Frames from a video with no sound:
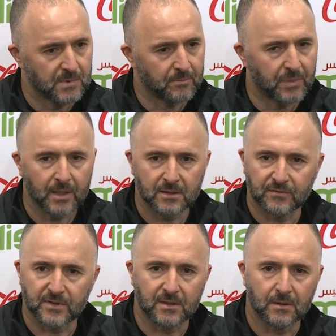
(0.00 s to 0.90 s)
Ça me paraît
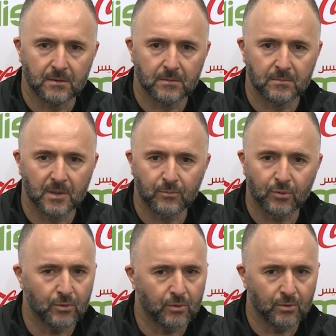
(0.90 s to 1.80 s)
difficile, même
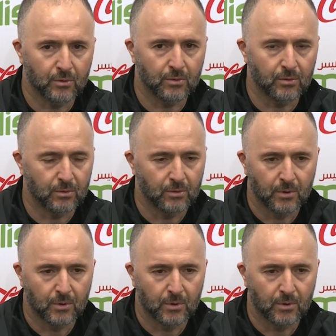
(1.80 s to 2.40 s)
pour le